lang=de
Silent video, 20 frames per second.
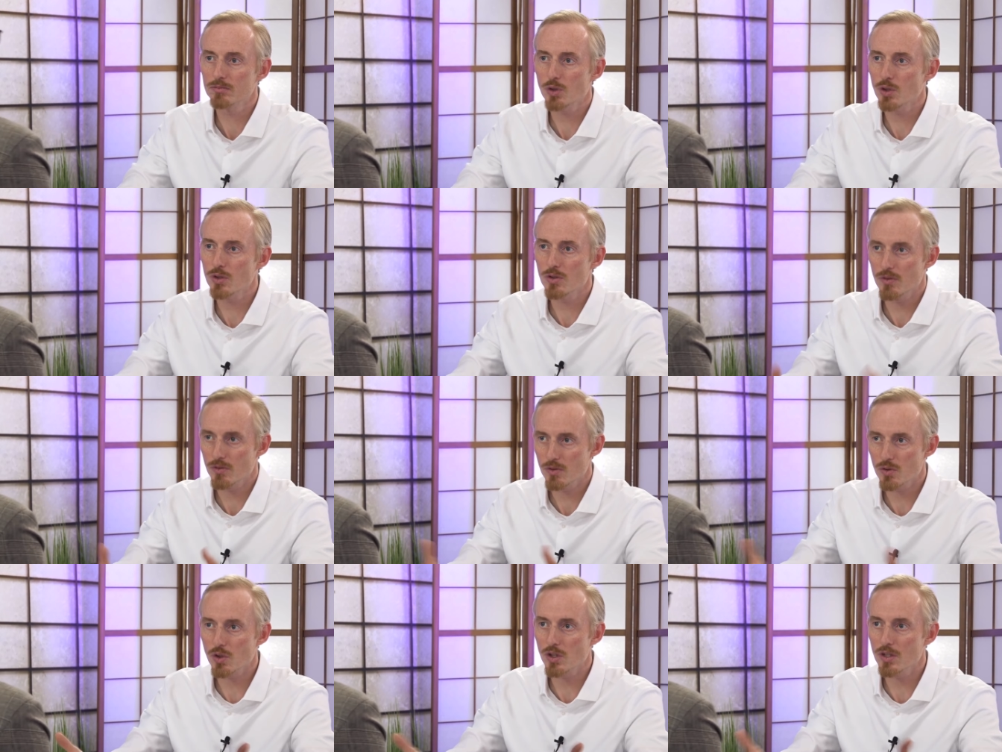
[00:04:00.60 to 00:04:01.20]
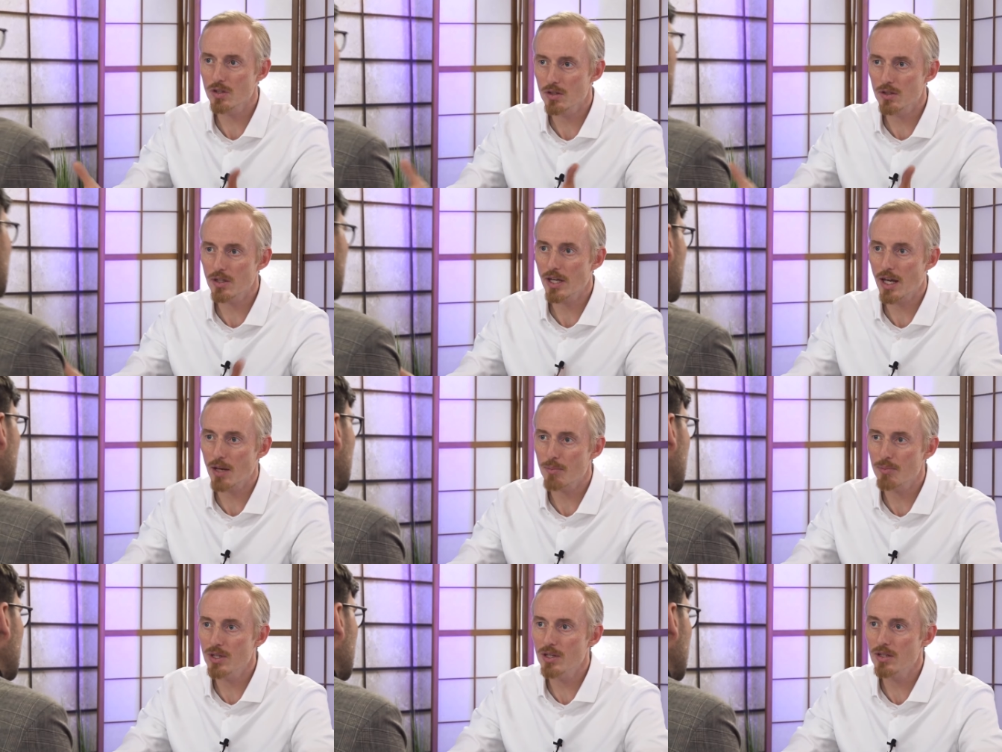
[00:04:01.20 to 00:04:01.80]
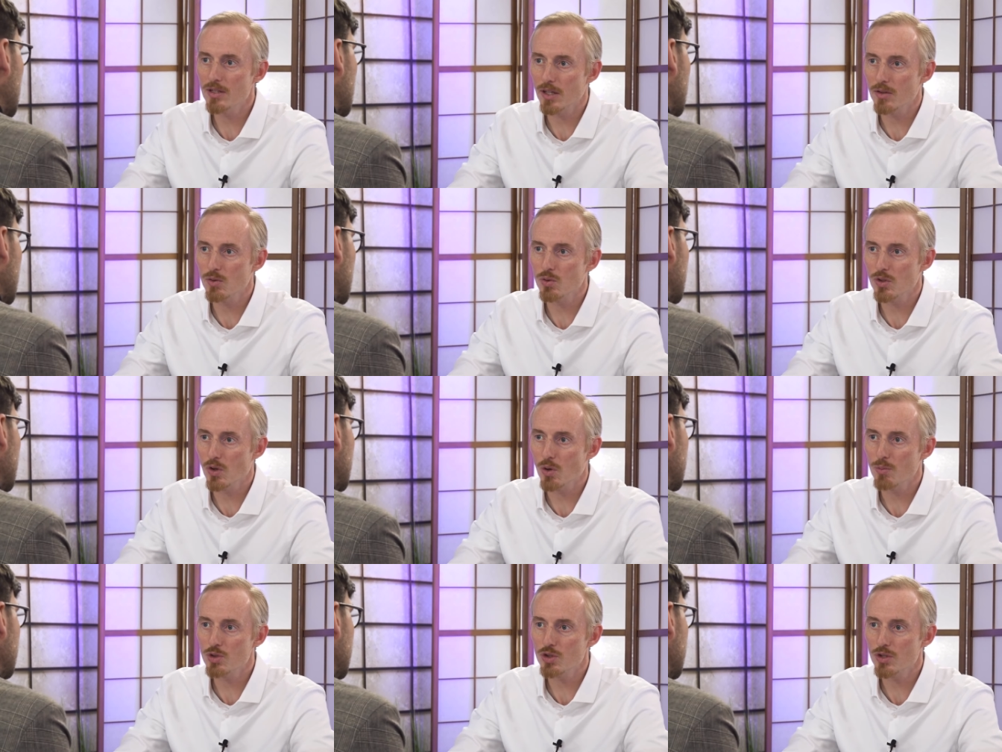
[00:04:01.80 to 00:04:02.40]
Von solchen Therapien dann
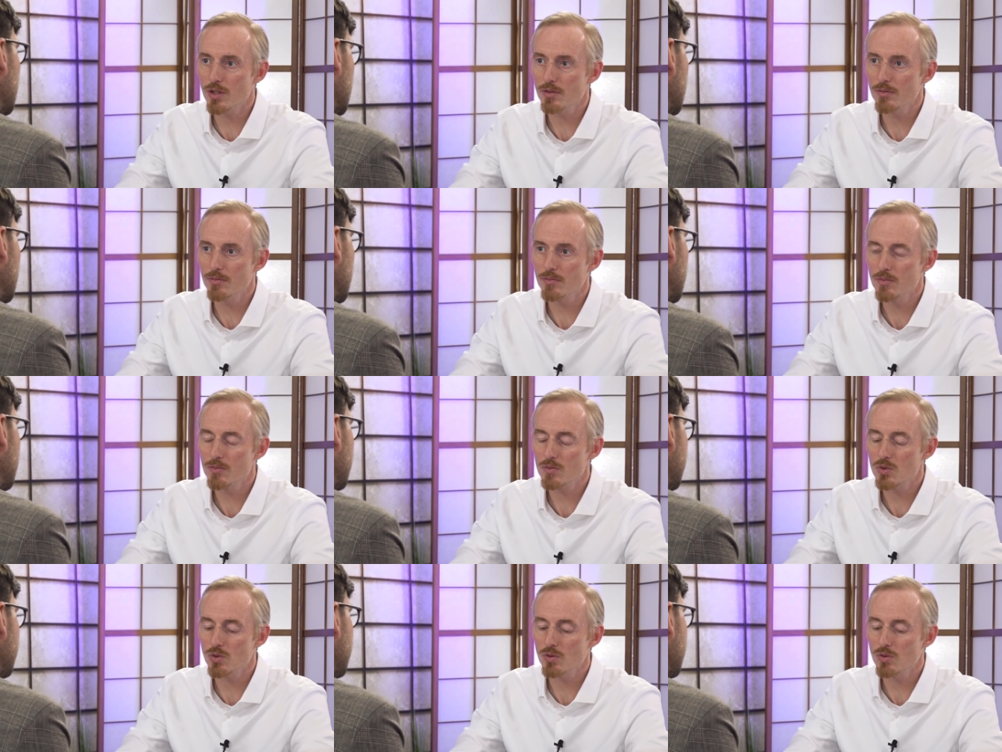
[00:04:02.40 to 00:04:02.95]
unter Umständen.